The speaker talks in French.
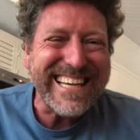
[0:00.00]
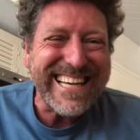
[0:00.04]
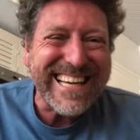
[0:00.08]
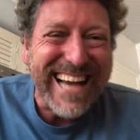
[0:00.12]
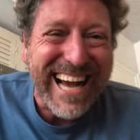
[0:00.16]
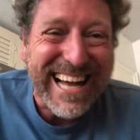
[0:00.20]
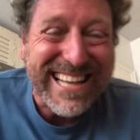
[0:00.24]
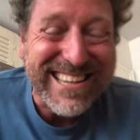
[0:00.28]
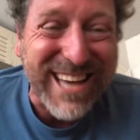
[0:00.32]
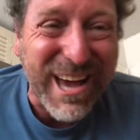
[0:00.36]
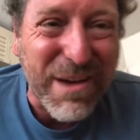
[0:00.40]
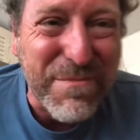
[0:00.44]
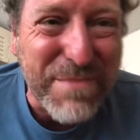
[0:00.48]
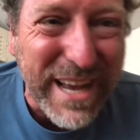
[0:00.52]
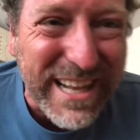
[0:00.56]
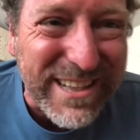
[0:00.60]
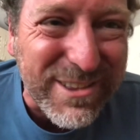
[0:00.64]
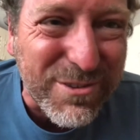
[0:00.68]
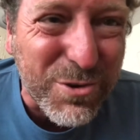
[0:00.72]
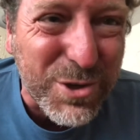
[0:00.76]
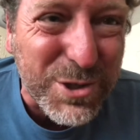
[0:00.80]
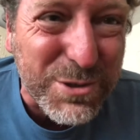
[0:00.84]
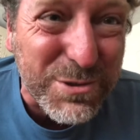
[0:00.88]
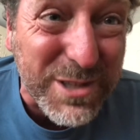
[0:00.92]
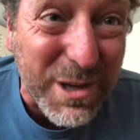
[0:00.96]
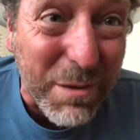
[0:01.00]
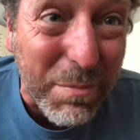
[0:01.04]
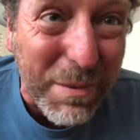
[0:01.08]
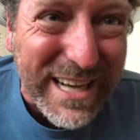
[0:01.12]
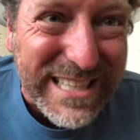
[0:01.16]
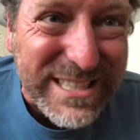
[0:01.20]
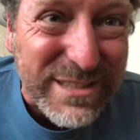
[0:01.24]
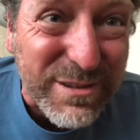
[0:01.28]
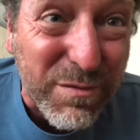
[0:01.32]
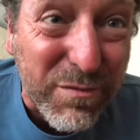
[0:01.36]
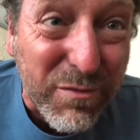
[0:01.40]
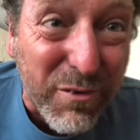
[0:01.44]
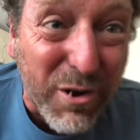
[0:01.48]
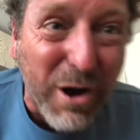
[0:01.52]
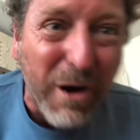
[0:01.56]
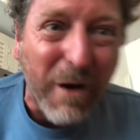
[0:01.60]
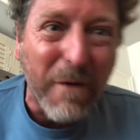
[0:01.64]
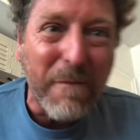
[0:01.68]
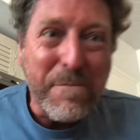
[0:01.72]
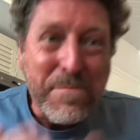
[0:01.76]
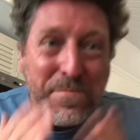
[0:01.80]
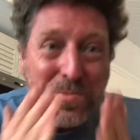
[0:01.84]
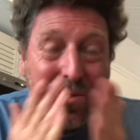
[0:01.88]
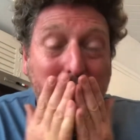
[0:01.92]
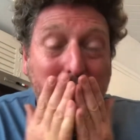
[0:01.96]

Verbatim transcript: À très bientôt, je vous embrasse fort.